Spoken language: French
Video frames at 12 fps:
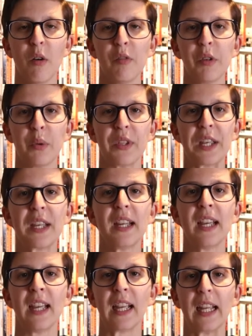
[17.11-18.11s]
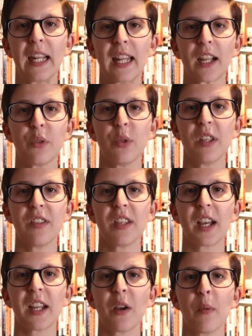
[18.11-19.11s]
en VOD et l'actu des
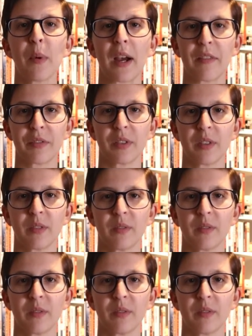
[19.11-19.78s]
séries en bref.